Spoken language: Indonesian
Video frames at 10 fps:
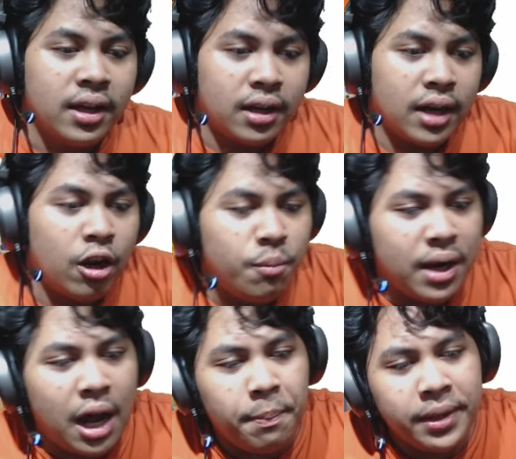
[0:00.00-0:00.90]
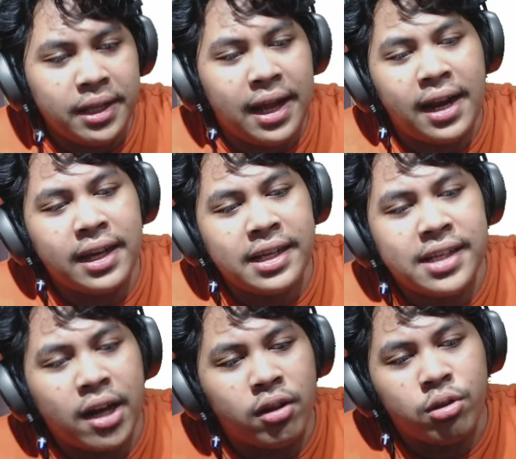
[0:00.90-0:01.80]
Lalu mengapa tidak ada
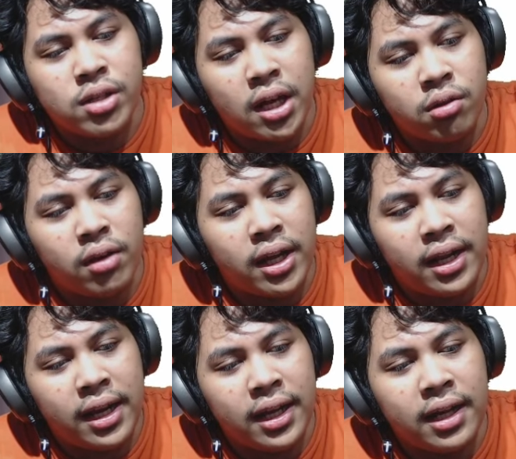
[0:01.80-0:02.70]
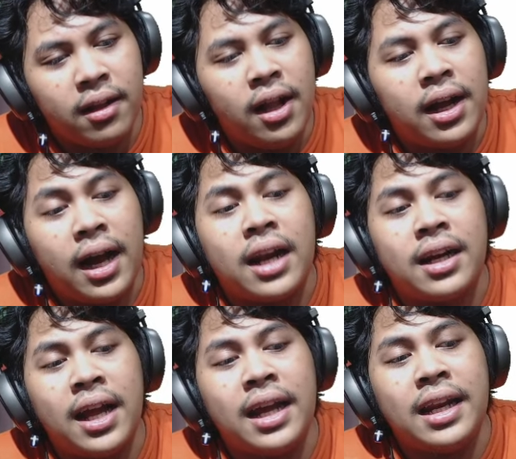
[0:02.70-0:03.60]
Kizaru atau Saturn lagi-lagi
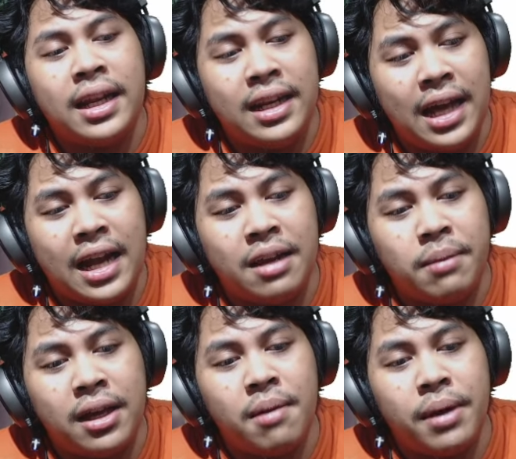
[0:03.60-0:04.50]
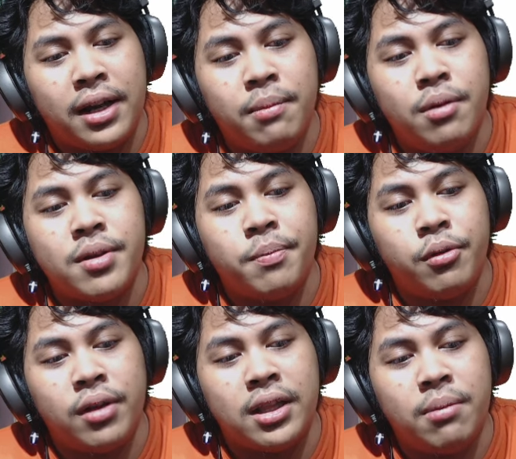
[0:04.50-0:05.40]
karena ini di animenya mereka belum
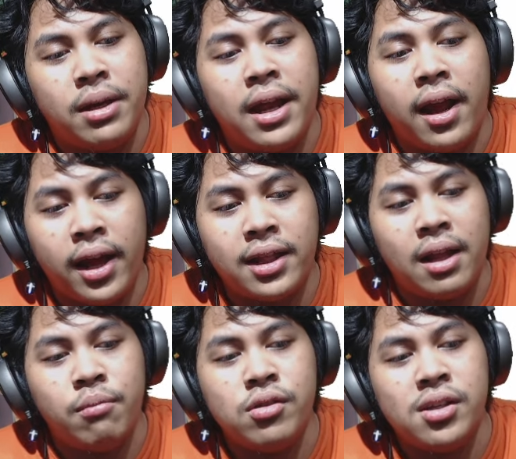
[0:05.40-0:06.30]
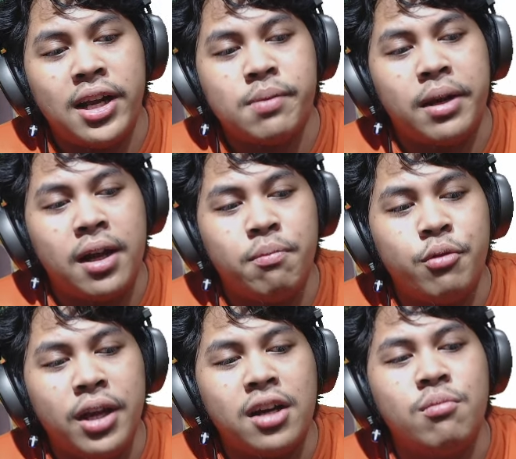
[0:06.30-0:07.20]
sepenuhnya tiba di Egghead namun jelas mereka
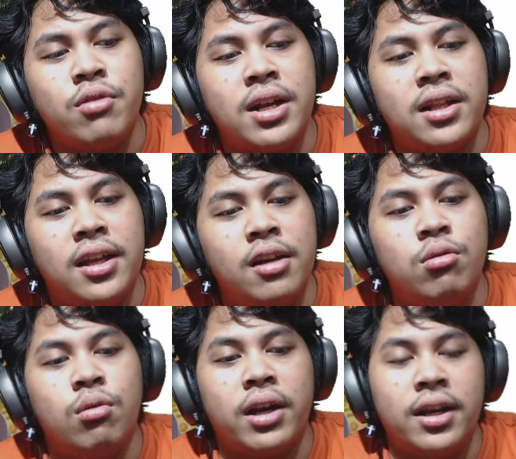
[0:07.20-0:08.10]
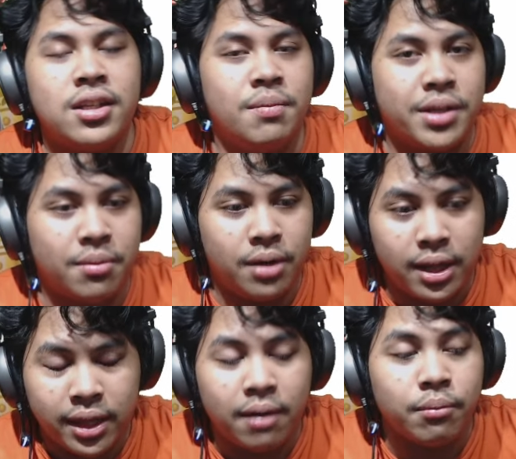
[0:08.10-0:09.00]
punya kemungkinan tinggi untuk rilis di masa
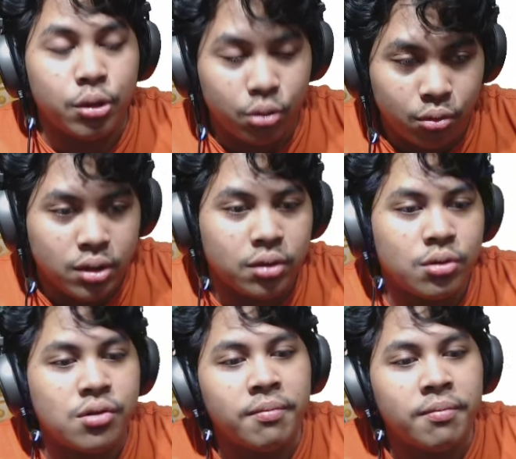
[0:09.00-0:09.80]
mendatang betul gue setuju